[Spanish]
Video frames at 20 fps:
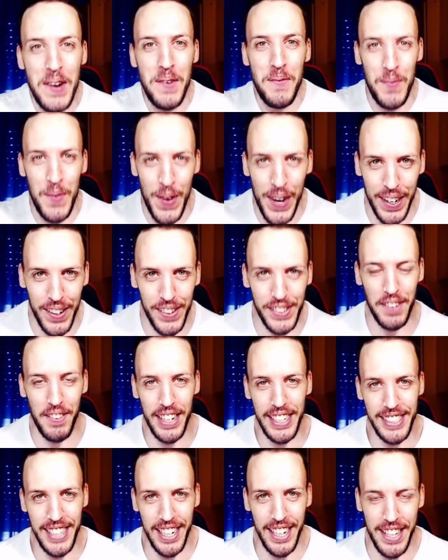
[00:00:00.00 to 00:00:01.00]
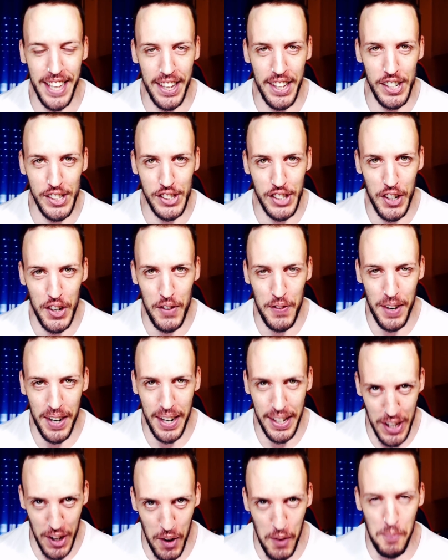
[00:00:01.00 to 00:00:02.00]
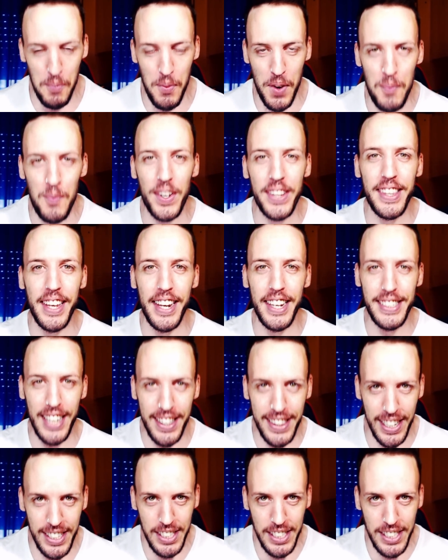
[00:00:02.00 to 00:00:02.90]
bueno chavales, en el día de hoy os traigo un palacio muy muy interesante,